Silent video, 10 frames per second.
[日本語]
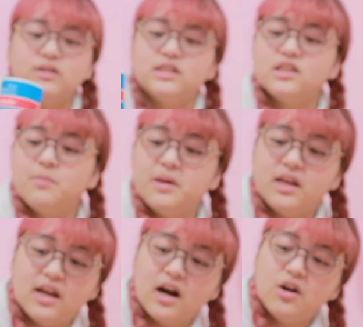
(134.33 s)
はちなみ
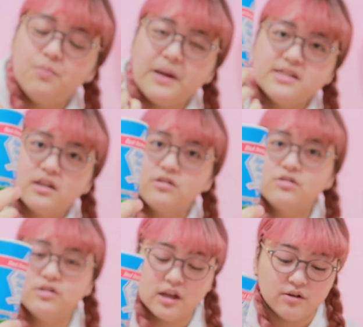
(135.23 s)
に
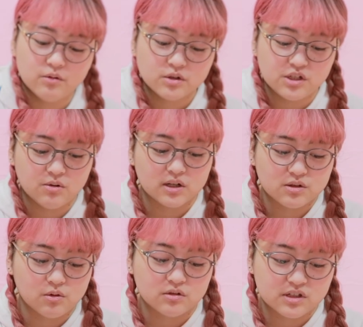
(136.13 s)
アルペンザルツっていうお塩が
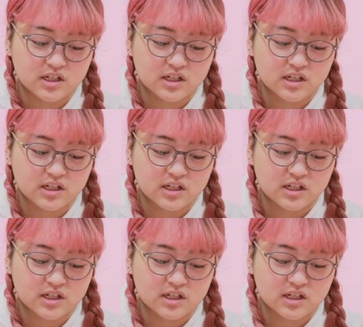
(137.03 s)
すごく好